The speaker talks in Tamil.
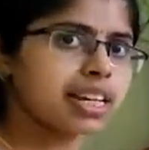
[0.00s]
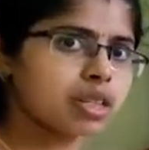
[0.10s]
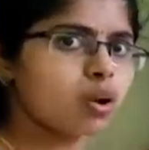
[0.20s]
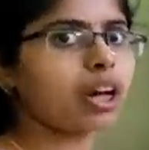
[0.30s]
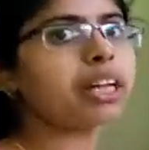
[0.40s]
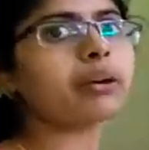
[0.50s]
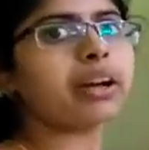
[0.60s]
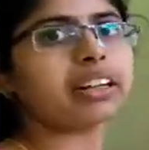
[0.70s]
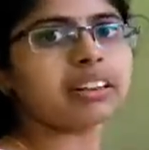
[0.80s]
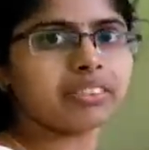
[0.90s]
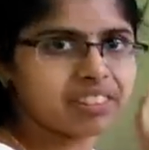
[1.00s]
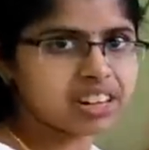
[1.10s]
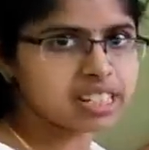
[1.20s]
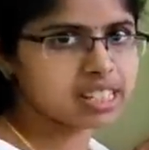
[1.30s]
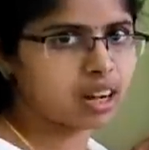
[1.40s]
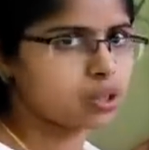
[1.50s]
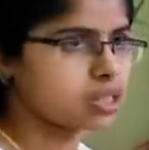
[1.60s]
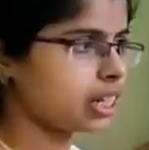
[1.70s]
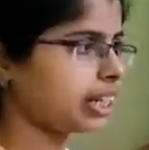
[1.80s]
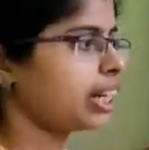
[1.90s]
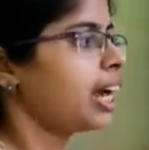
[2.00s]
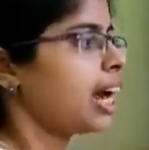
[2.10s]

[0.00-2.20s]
இஸ் கோயிங் டு அட்டன் த ஃபர்ஸ்ட் கவுன்சிலிங்